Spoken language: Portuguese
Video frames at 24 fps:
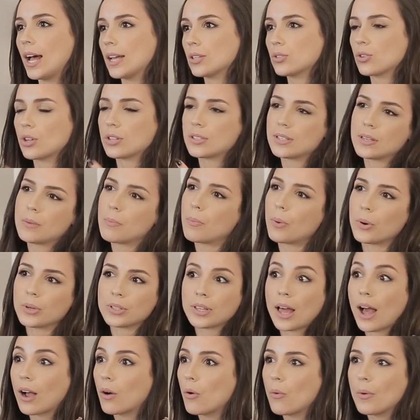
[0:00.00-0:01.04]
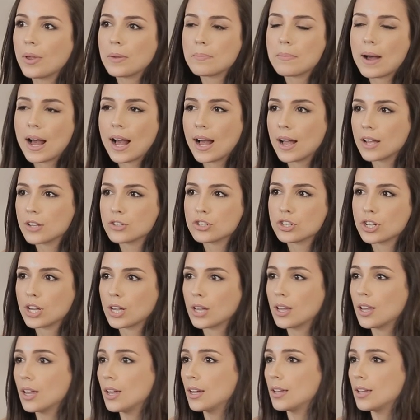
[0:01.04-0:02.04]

a só se importar com imagem?